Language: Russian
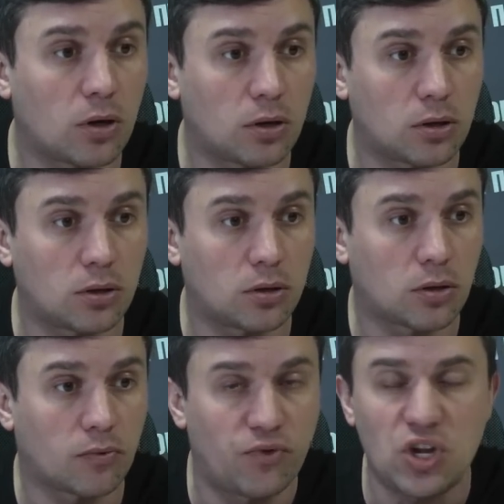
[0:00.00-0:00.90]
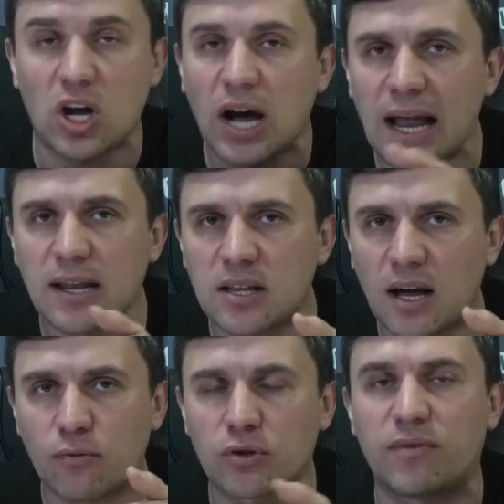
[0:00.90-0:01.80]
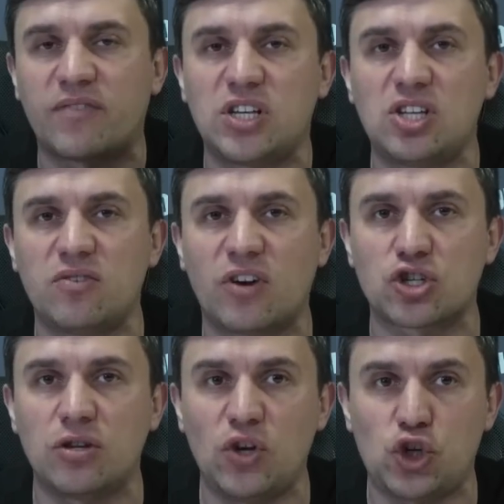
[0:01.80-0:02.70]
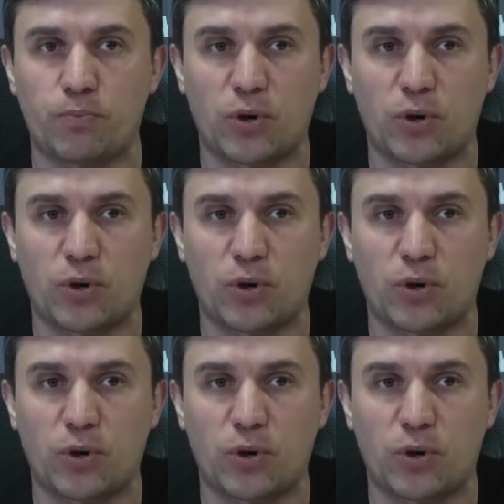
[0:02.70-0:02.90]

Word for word: Э, вникали, да, вот во все эти важные вещи,